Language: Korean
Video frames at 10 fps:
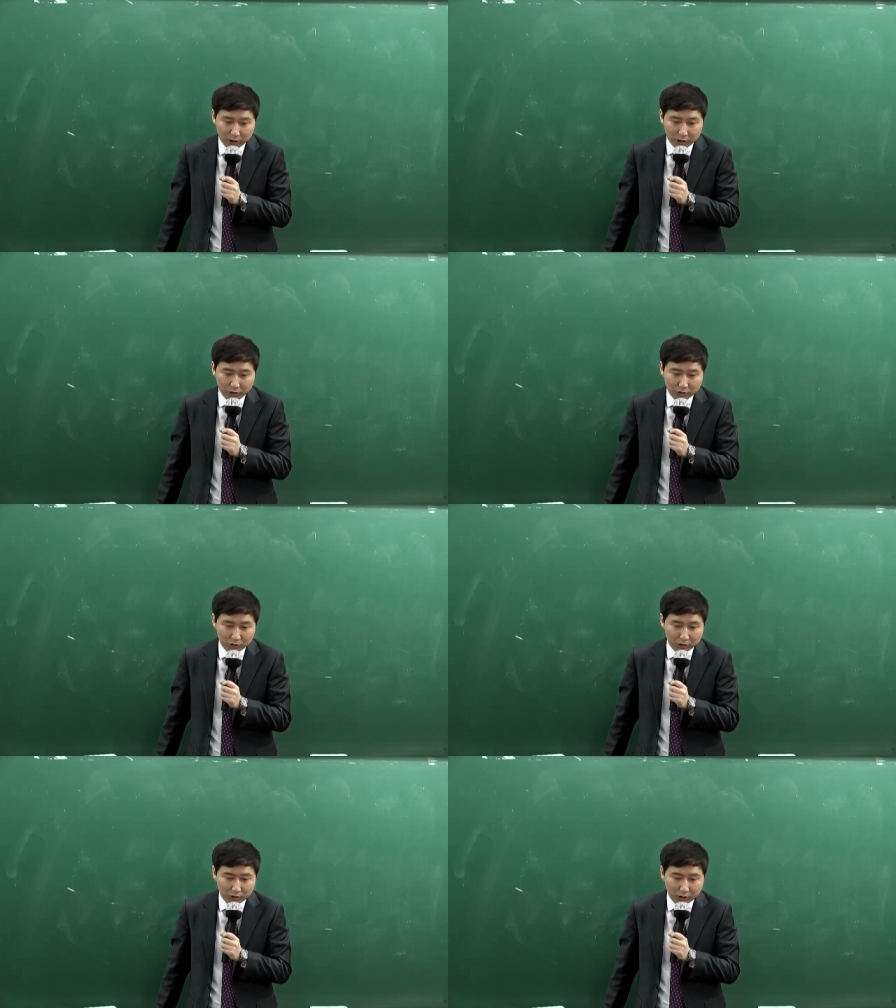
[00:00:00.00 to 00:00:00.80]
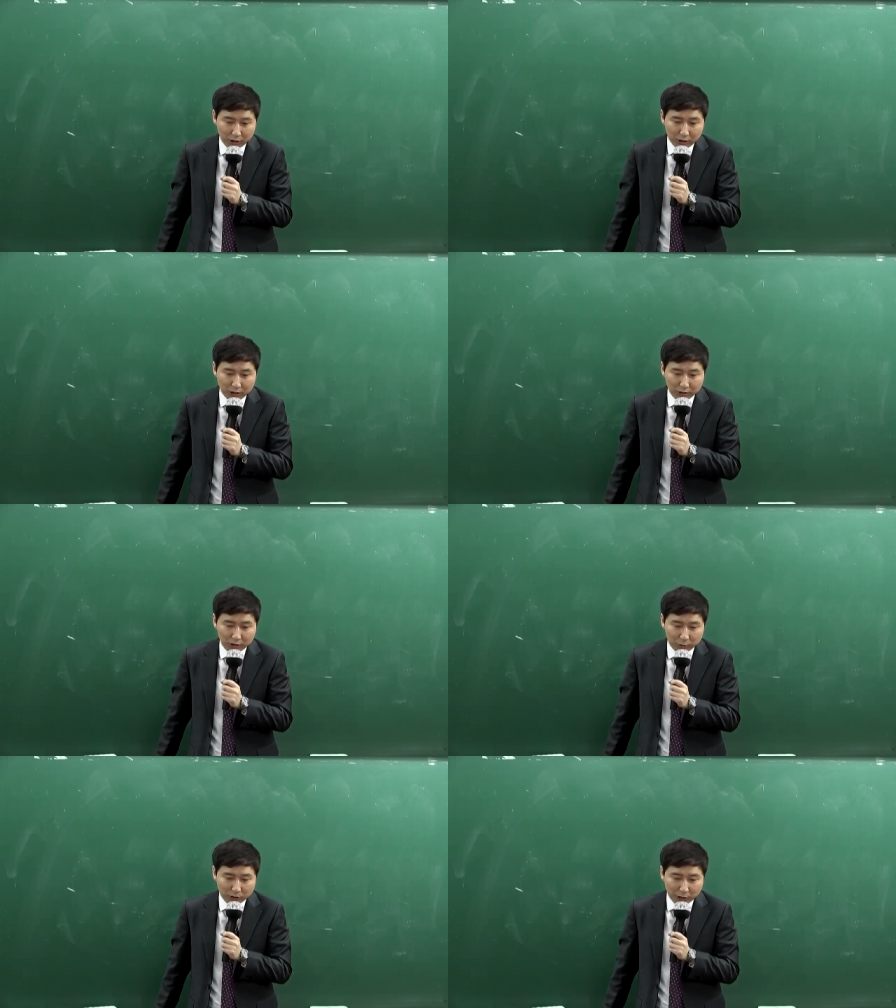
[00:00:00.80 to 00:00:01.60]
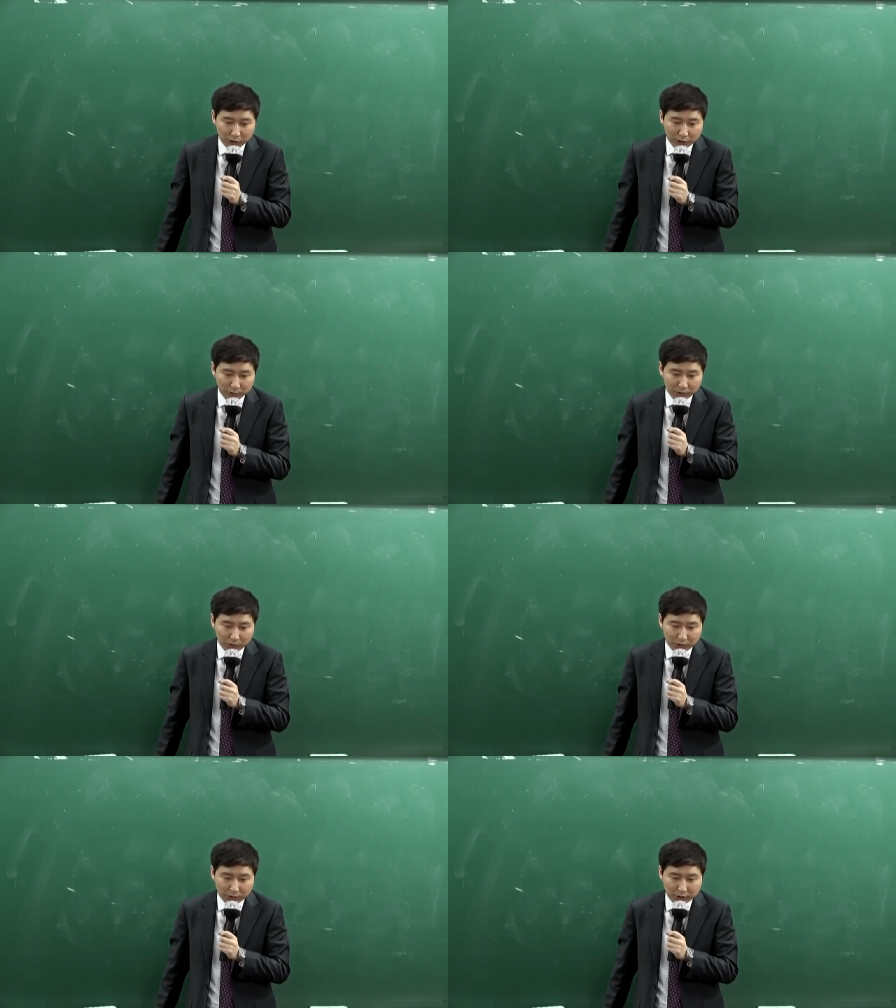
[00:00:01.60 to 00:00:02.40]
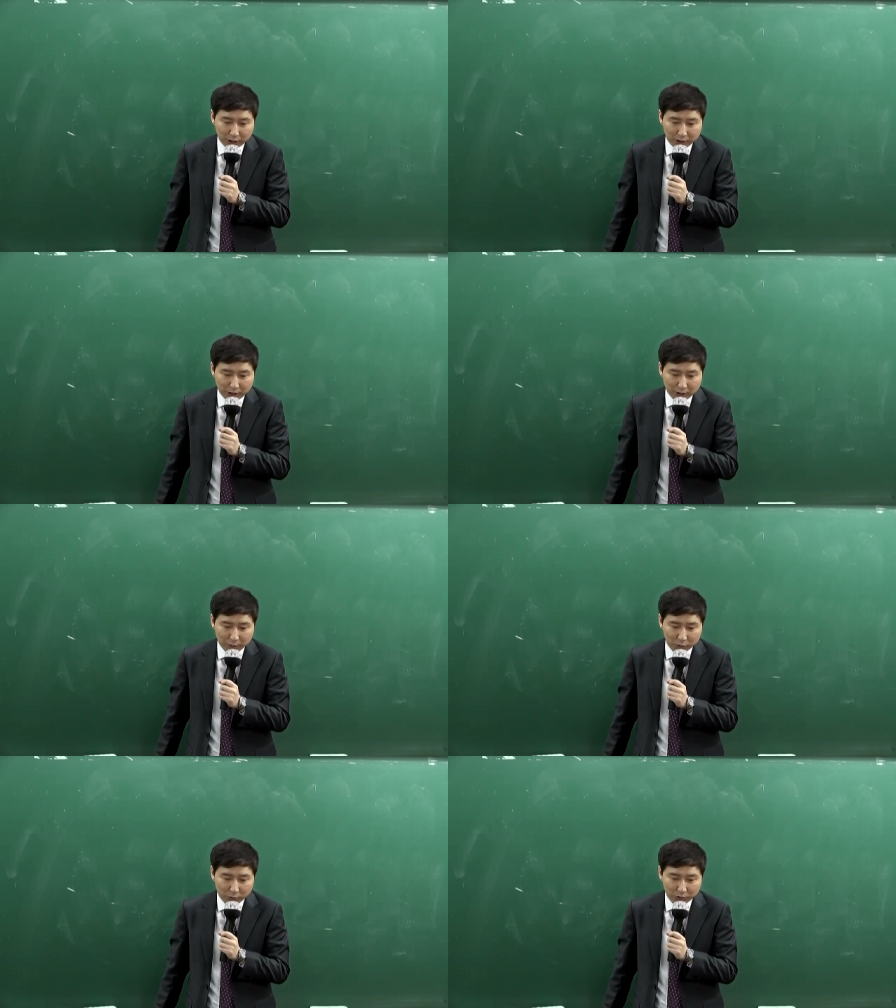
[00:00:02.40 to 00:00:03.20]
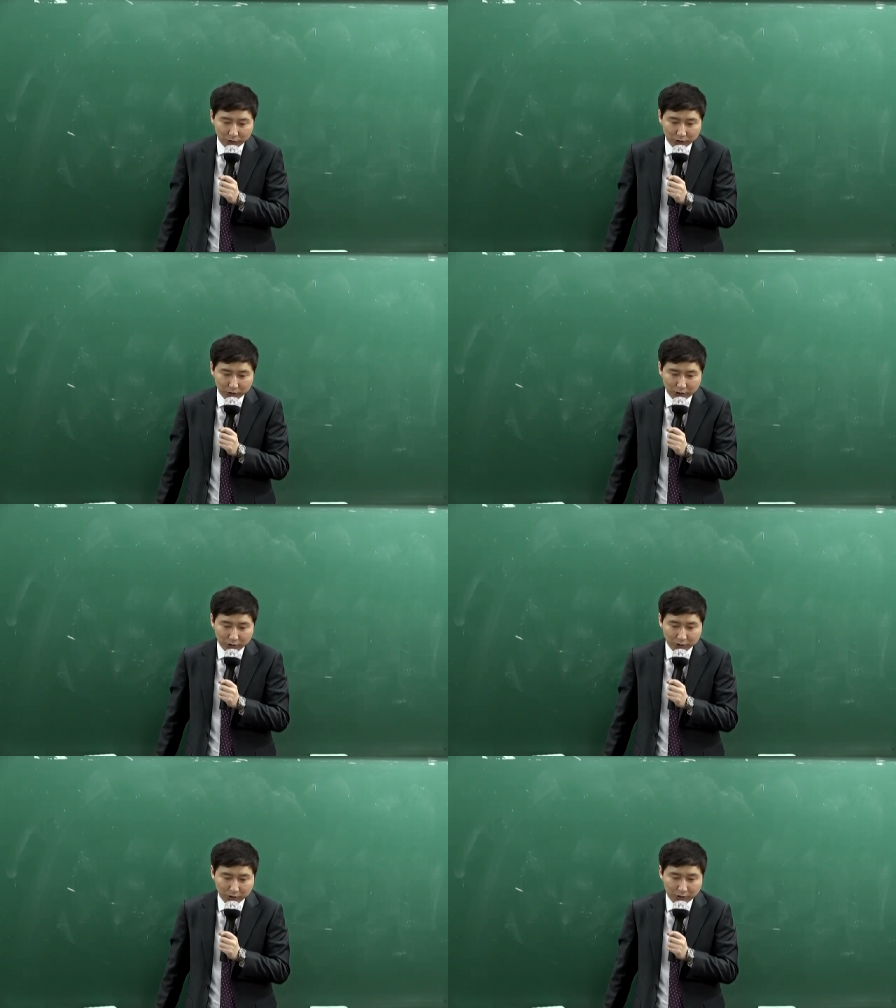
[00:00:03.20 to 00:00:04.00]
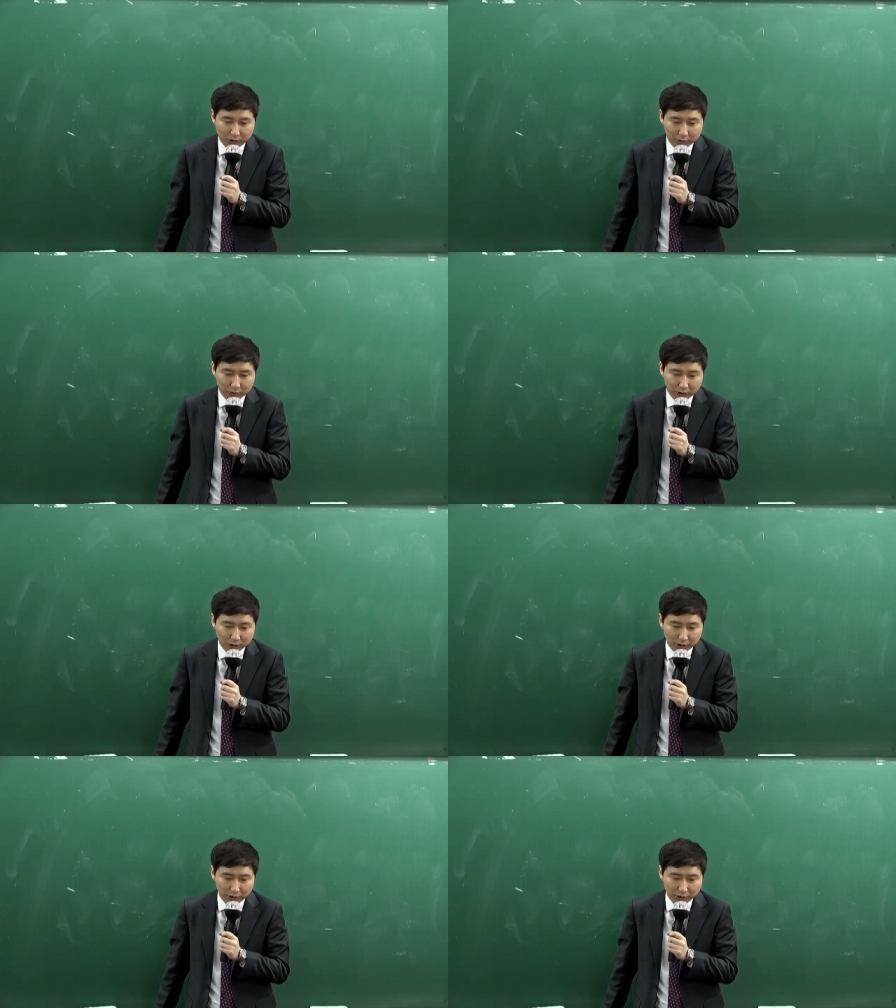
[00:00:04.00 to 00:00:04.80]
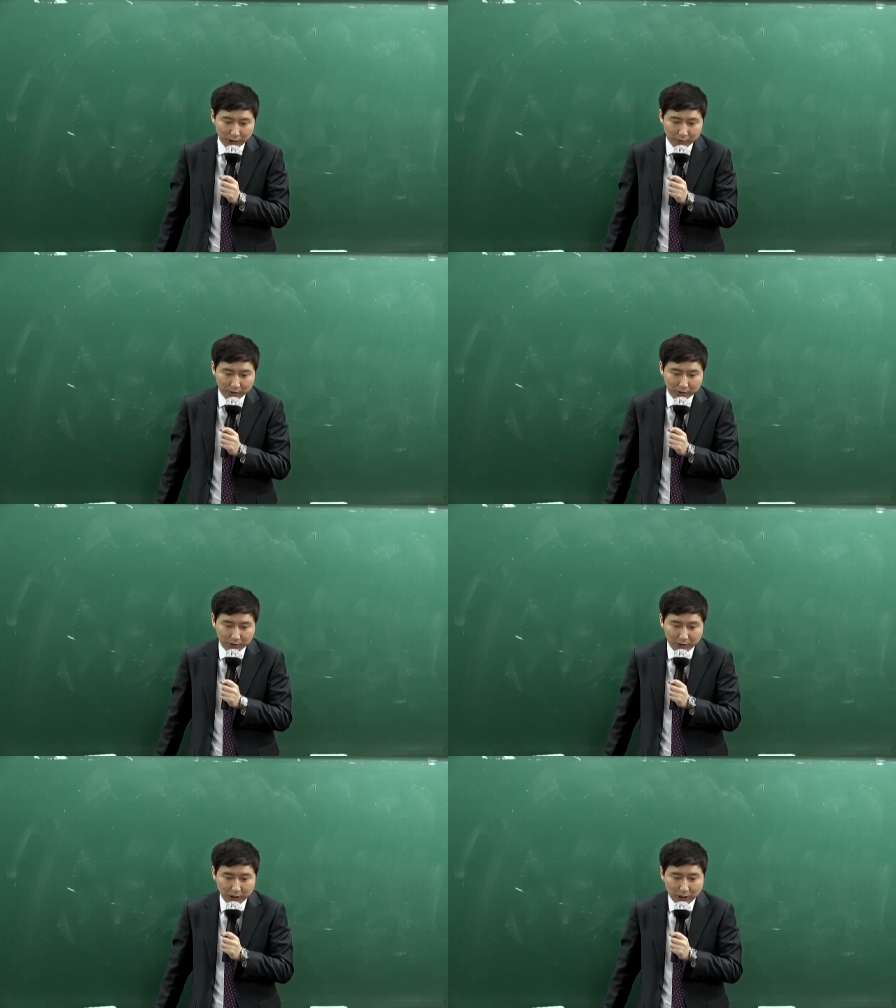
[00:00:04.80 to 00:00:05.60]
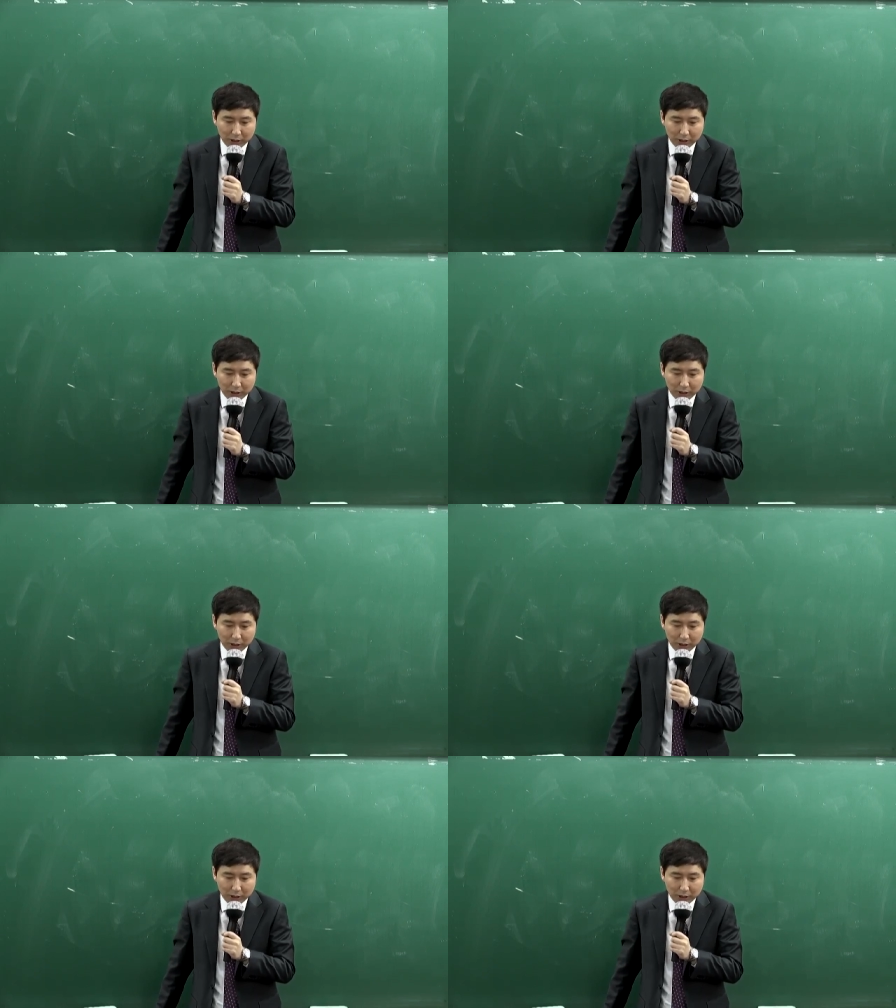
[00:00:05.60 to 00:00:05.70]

이율은 2015년 4월 1일부터 쟁의의 참마 투표 등을 절차를 거쳐 태업을 개시하였다 갑은